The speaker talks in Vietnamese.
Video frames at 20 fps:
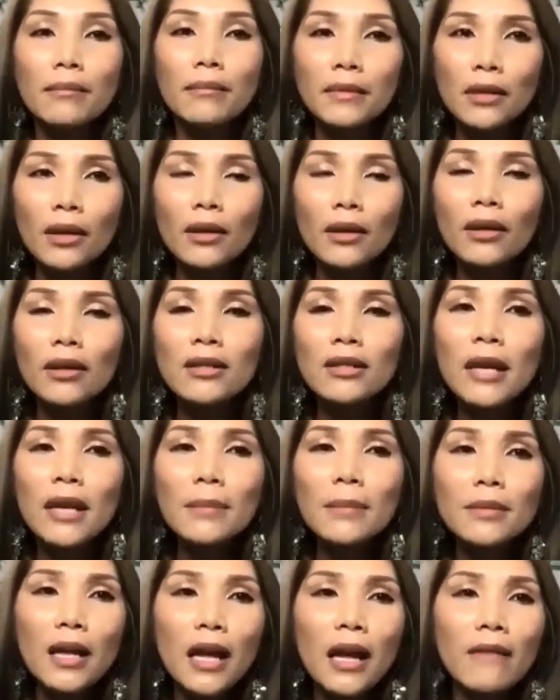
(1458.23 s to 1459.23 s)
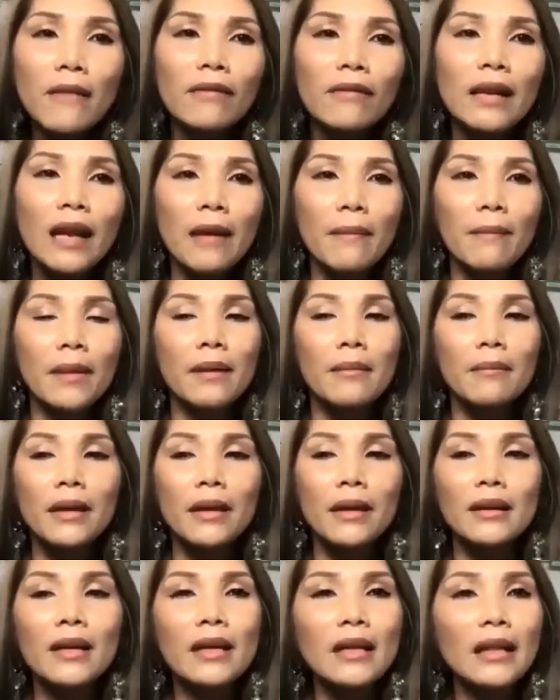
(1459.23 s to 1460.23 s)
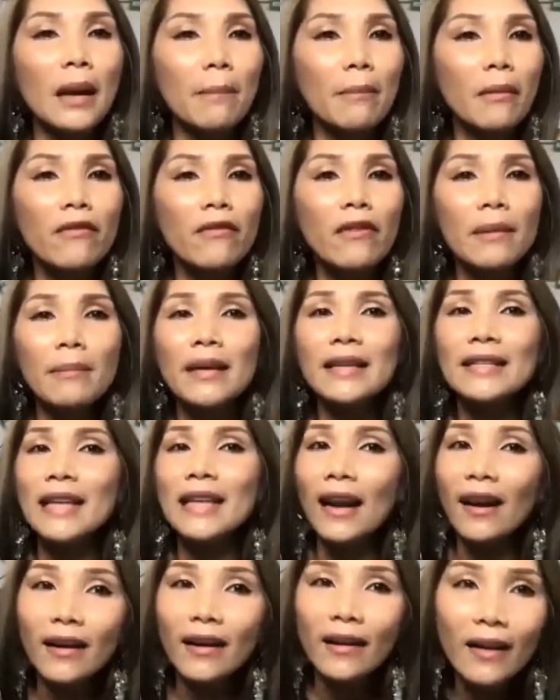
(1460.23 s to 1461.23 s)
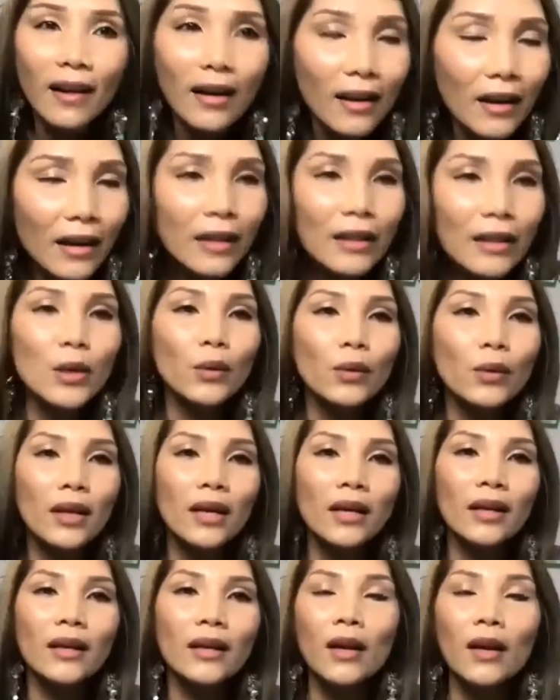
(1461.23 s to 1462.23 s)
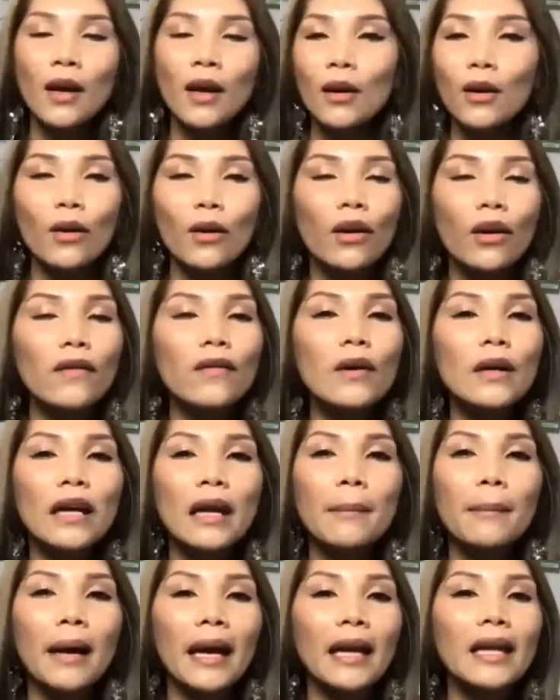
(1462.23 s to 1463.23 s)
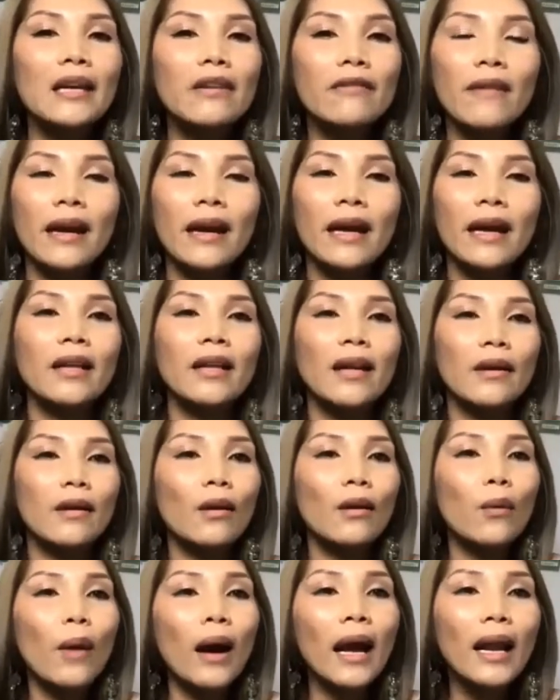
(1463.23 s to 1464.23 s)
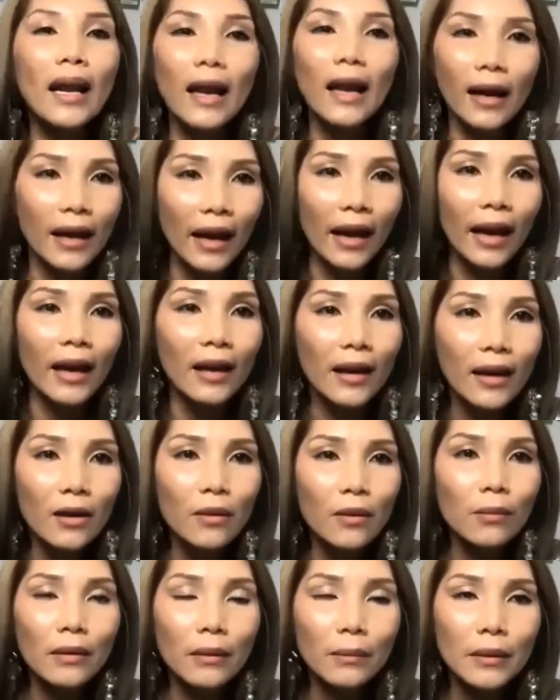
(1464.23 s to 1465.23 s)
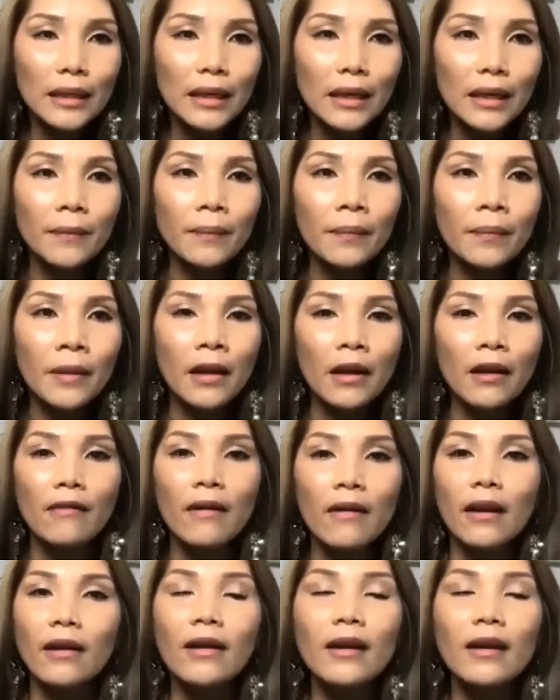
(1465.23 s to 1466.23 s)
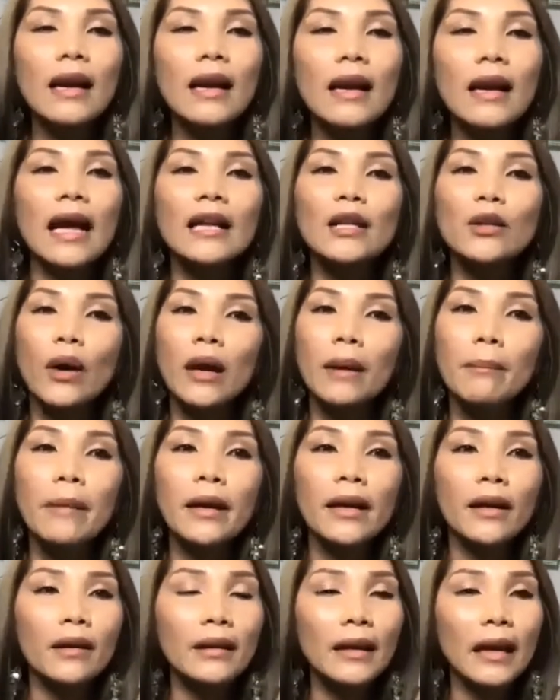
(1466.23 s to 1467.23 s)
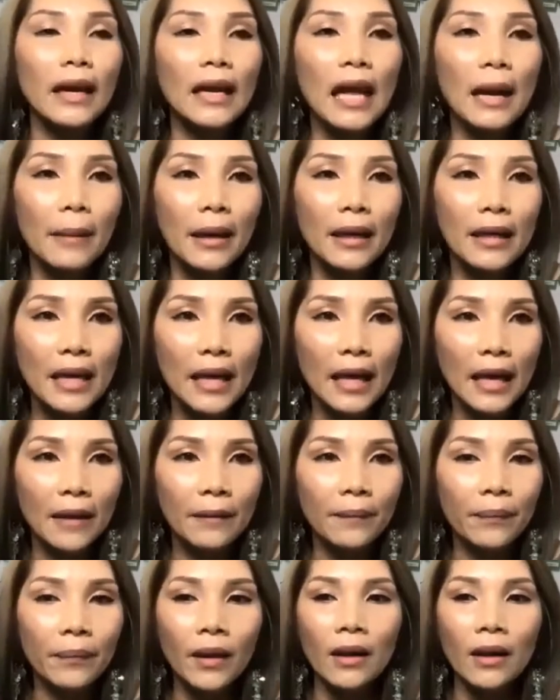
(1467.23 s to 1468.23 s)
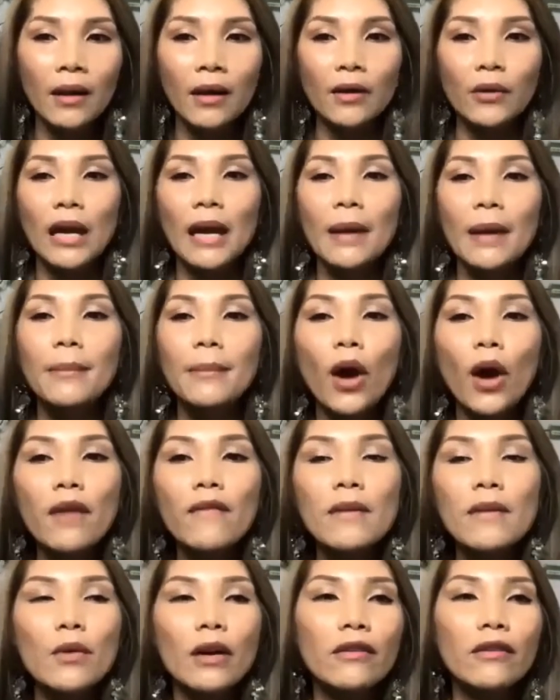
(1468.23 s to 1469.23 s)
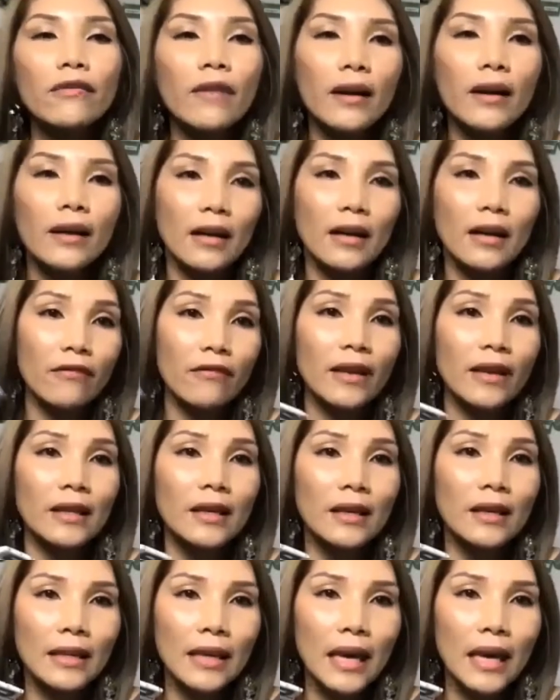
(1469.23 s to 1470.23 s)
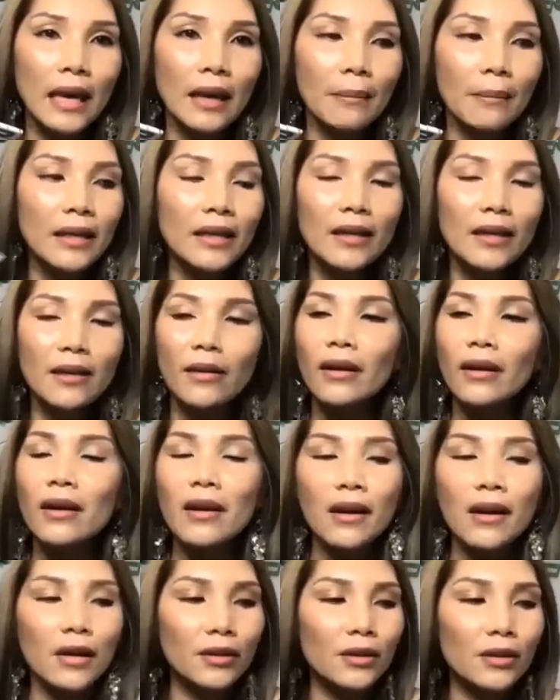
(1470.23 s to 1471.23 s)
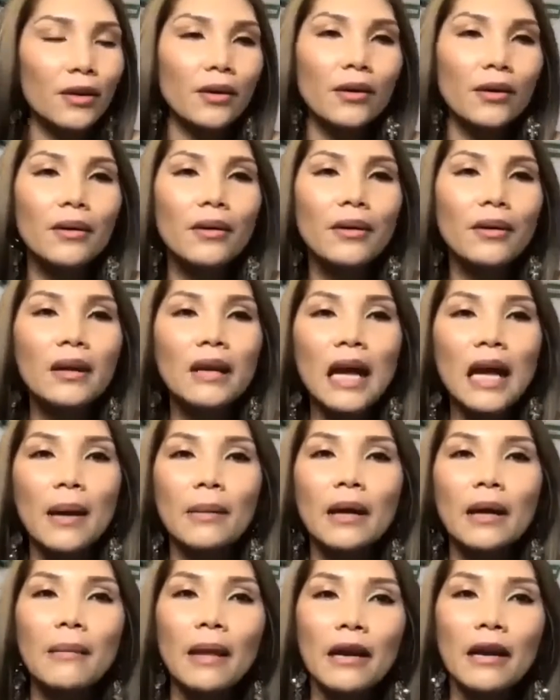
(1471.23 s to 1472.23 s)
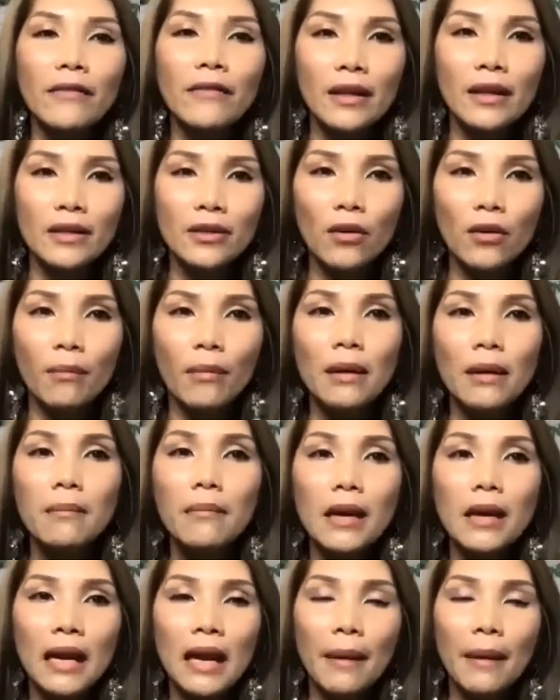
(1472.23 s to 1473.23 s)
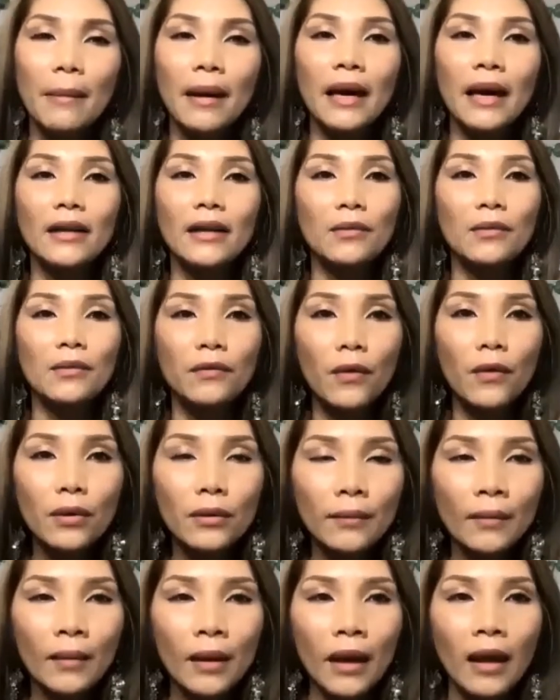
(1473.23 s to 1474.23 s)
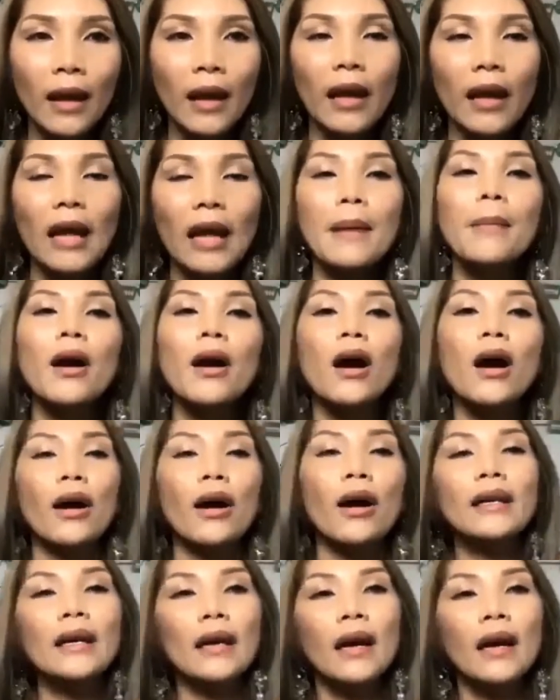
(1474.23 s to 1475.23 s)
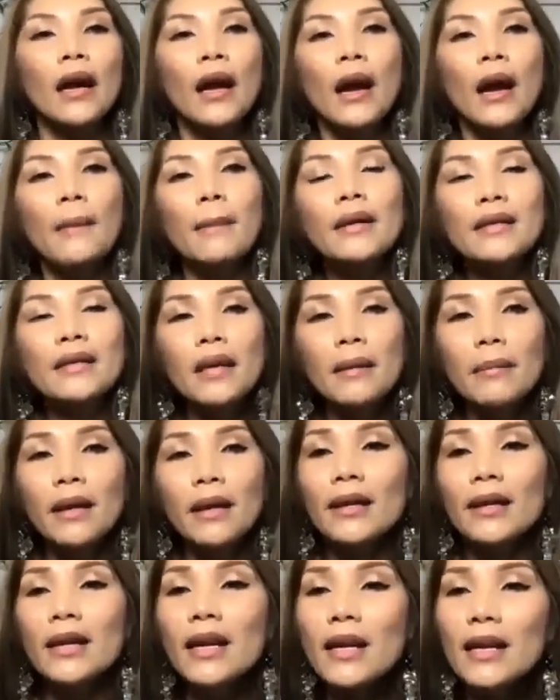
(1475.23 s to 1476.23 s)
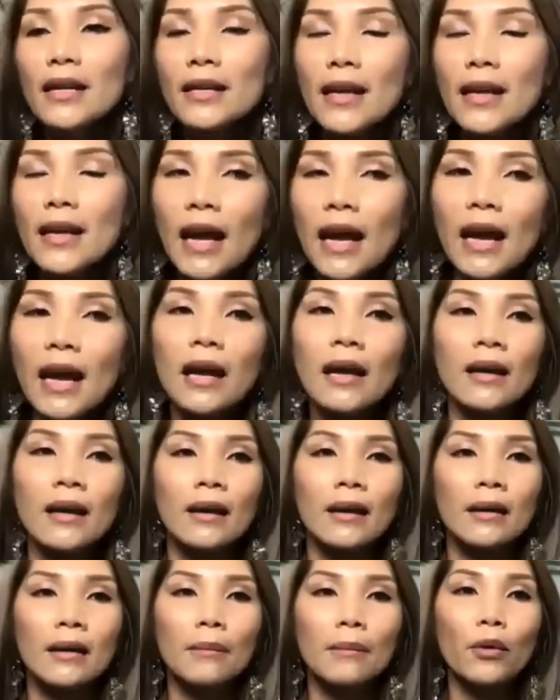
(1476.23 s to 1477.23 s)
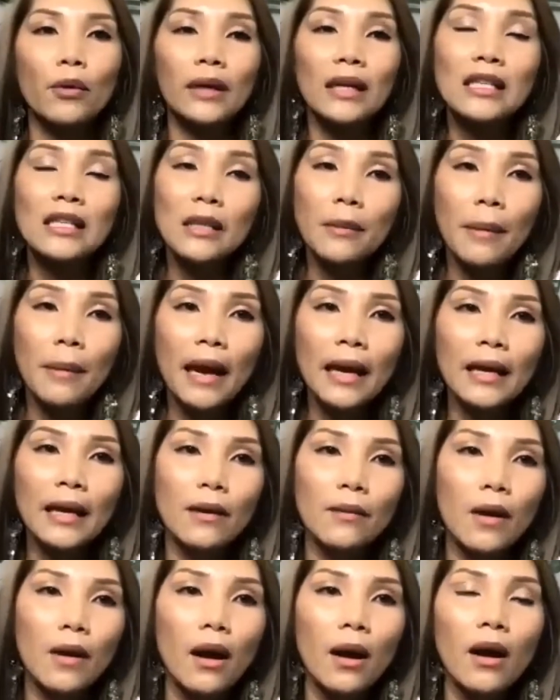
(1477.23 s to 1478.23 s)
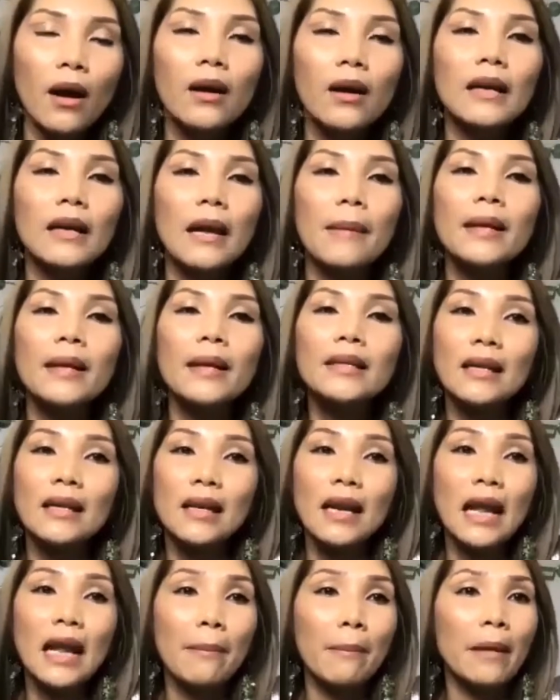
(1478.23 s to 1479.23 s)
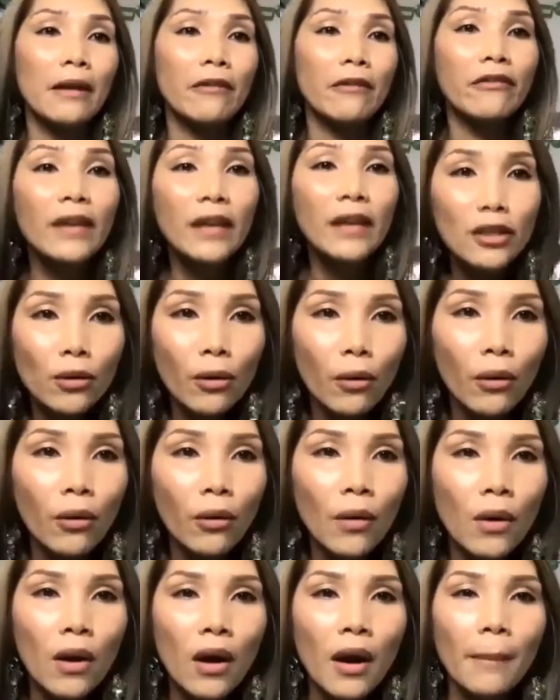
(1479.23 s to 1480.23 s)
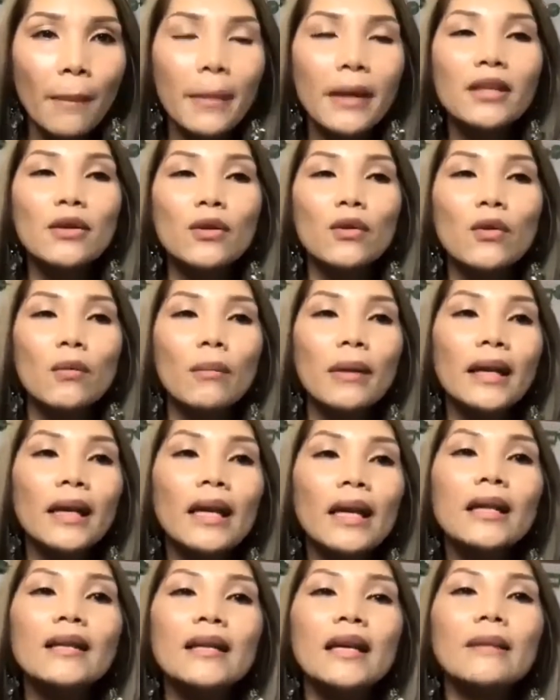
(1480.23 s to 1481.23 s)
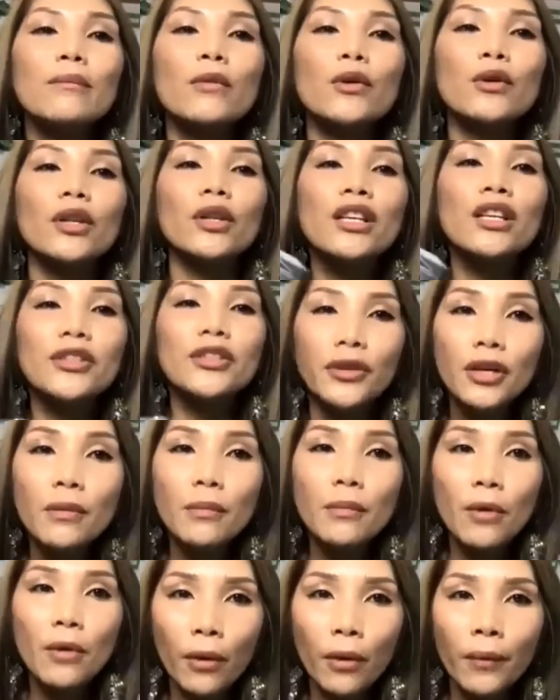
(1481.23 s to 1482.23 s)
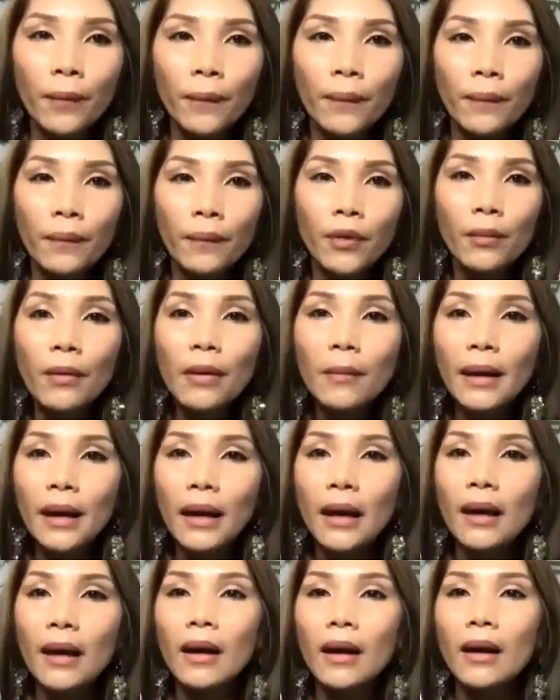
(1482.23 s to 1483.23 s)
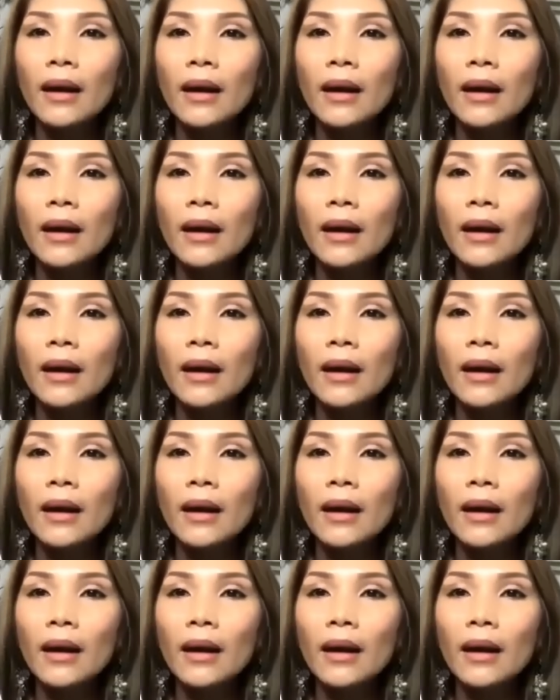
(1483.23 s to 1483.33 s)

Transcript: nó nó xem xem với lại mình mình đi thẩm mỹ viện mình trả rất là nhiều tiền còn đối với một cái máy như vậy thì nó quá là rẻ đi đúng không chị và nó rất là an toàn mình có thể làm ở nhà rồi em nói về một cái phần nữa là phần thời gian mấy chị nói trời ơi làm cái máy facial mất 15 20 phút em hỏi nè mấy chị mình đi ra một cái spa nào đó để mấy chị làm mặt facial mấy chị cũng mất ít nhất một tiếng rưỡi đồng hồ đúng không ạ